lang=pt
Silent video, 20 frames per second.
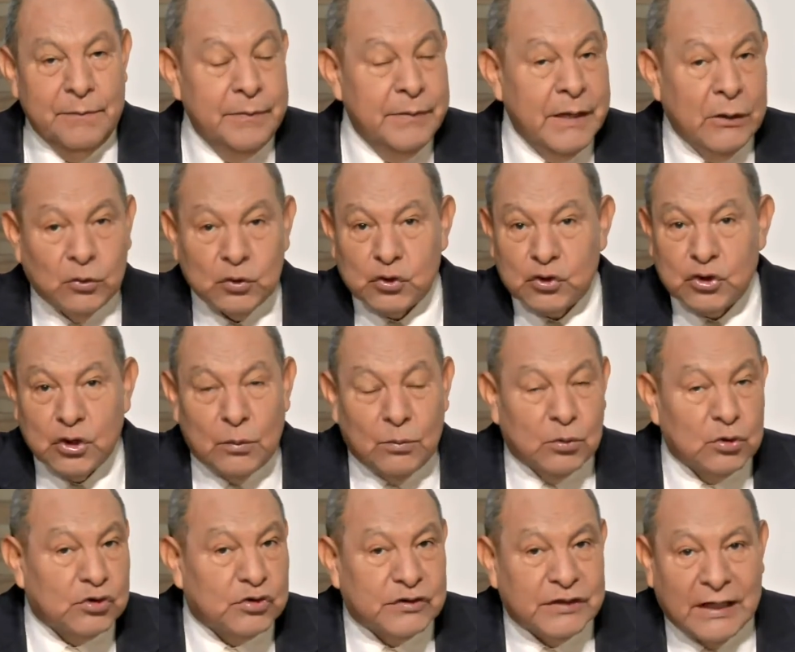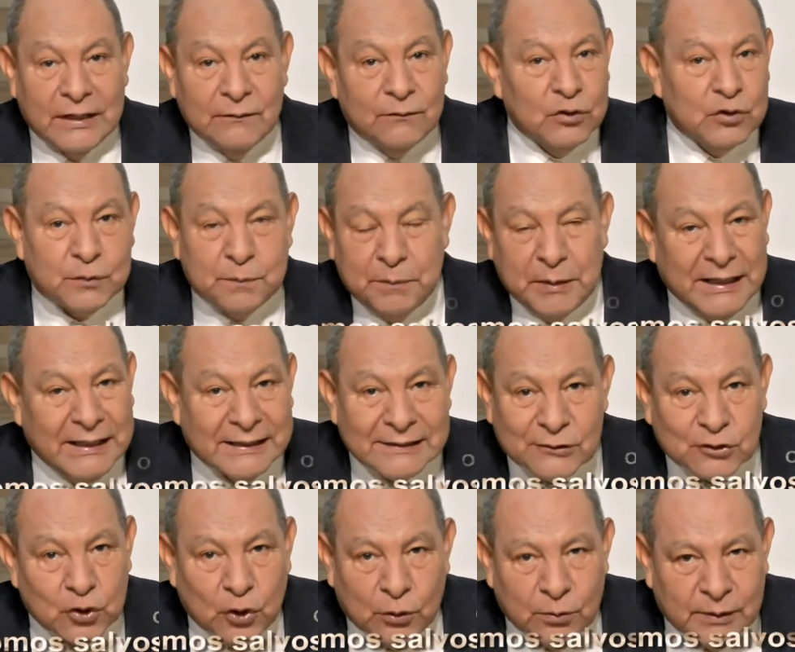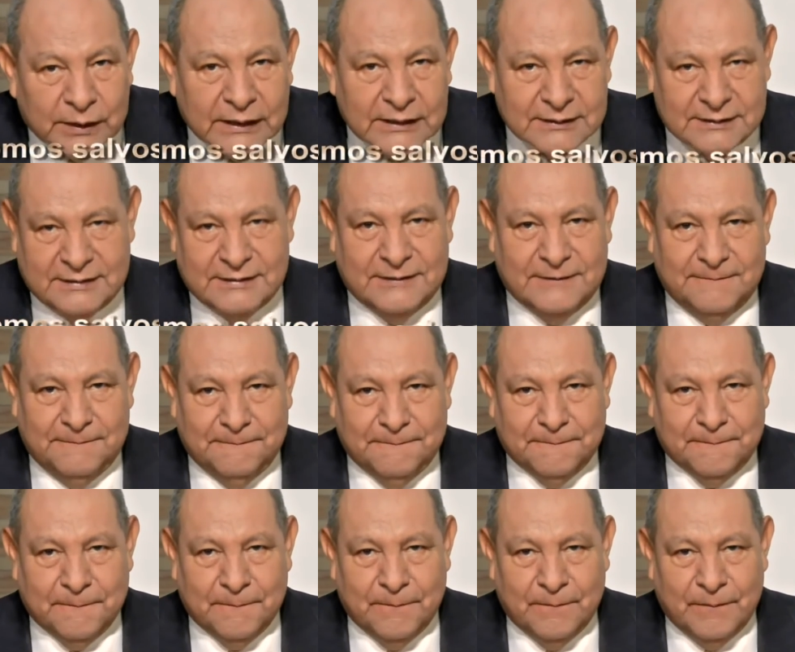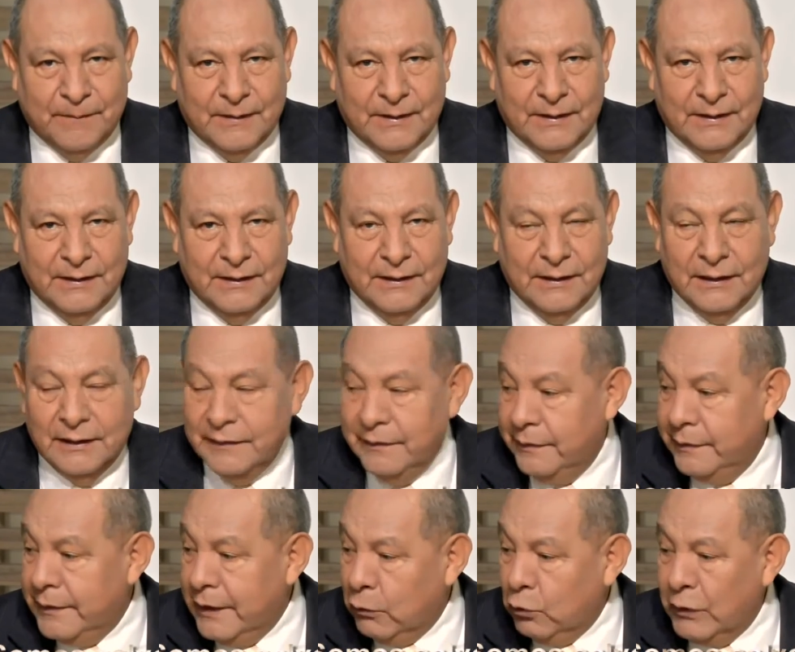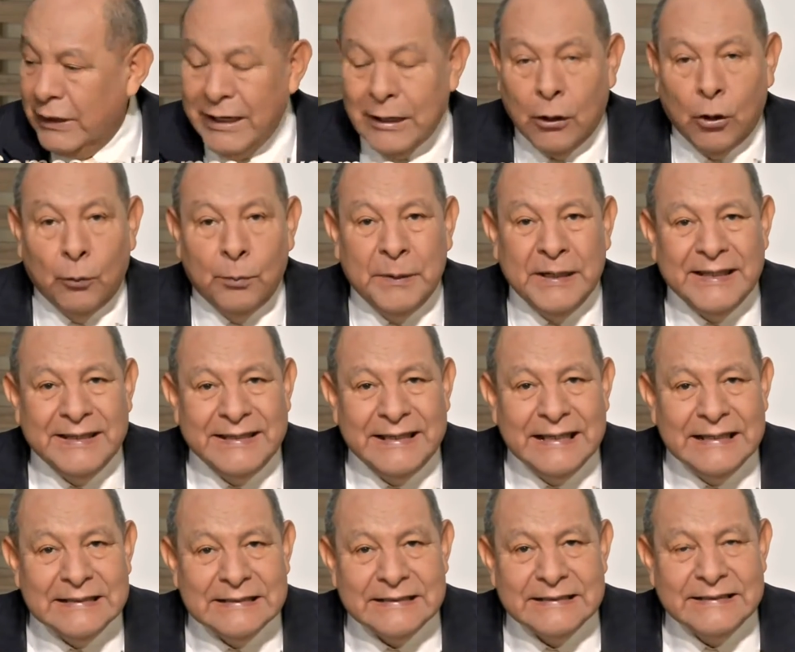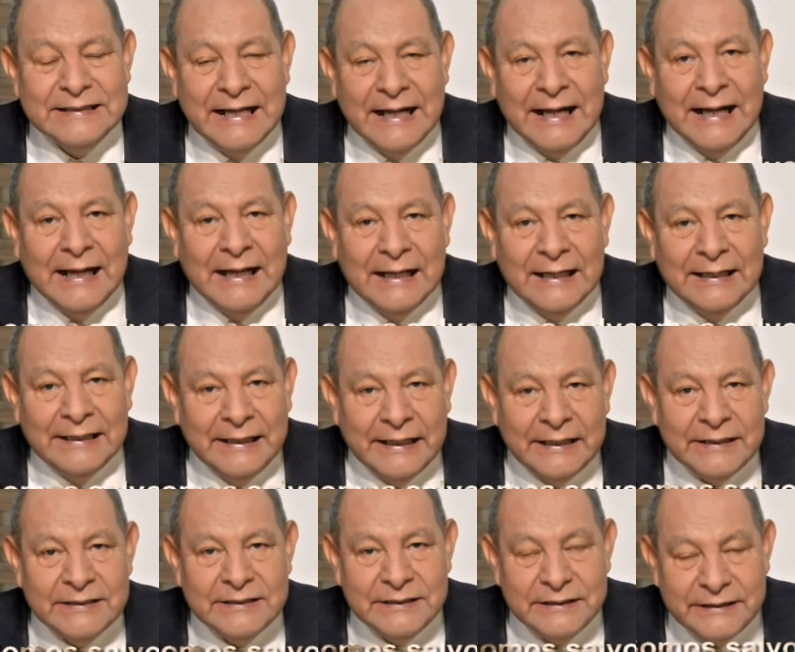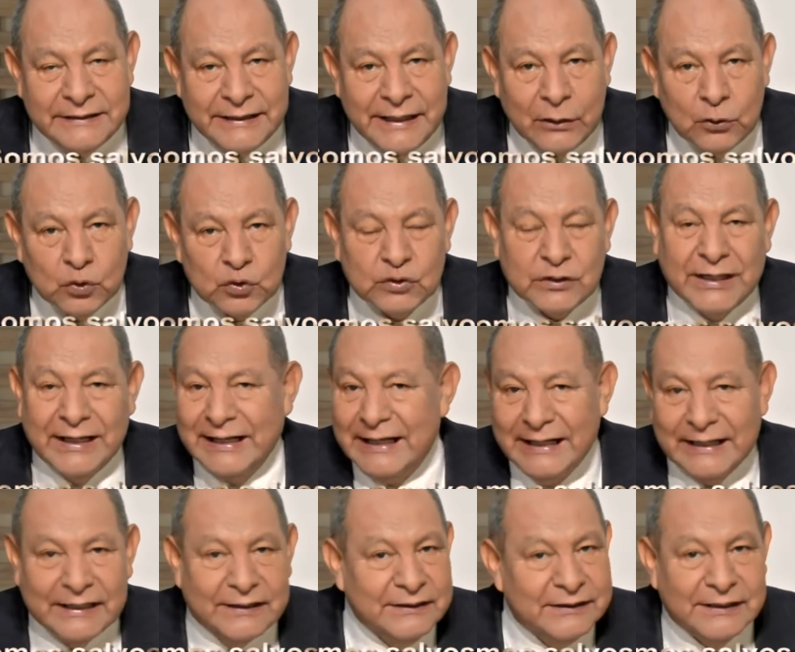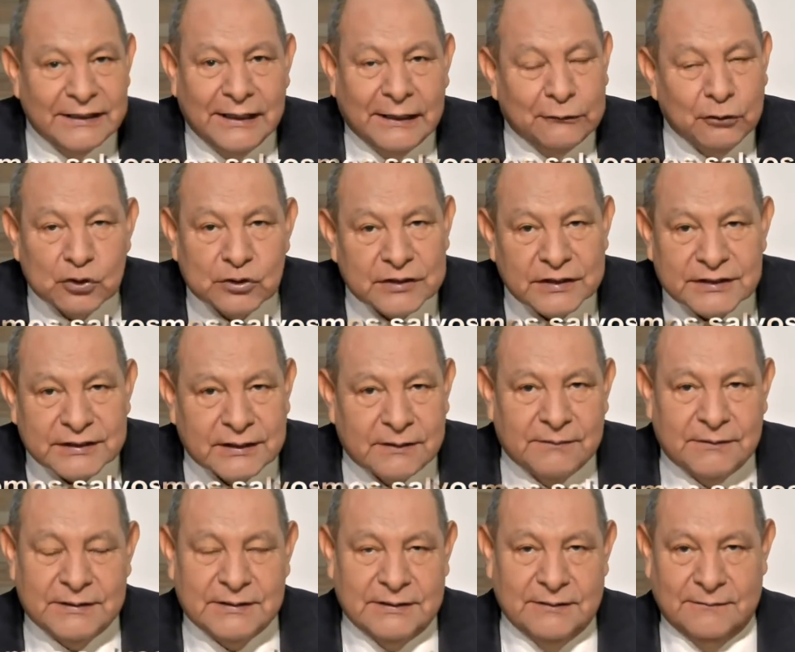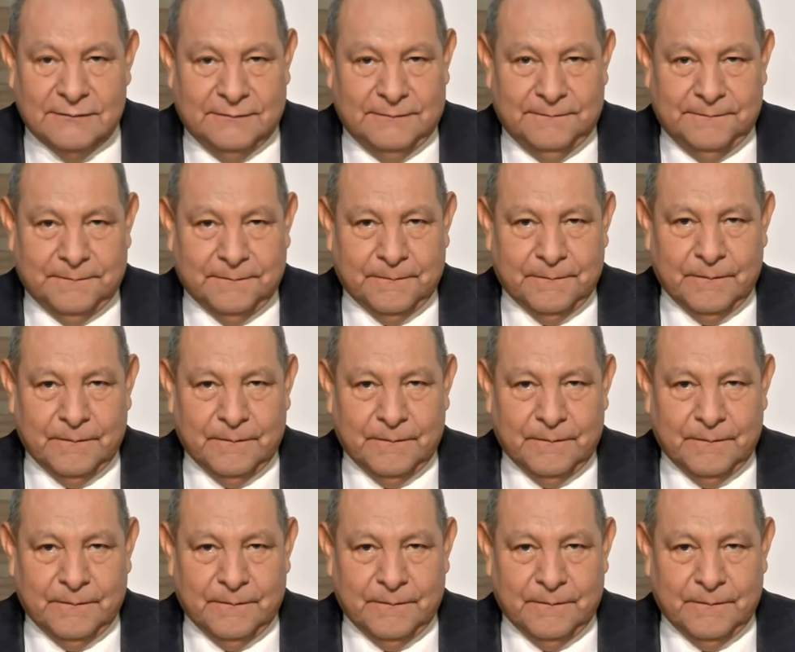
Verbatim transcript: Não somos salvos pelas obras. Não é a obediência à lei de Deus que garante a nossa salvação.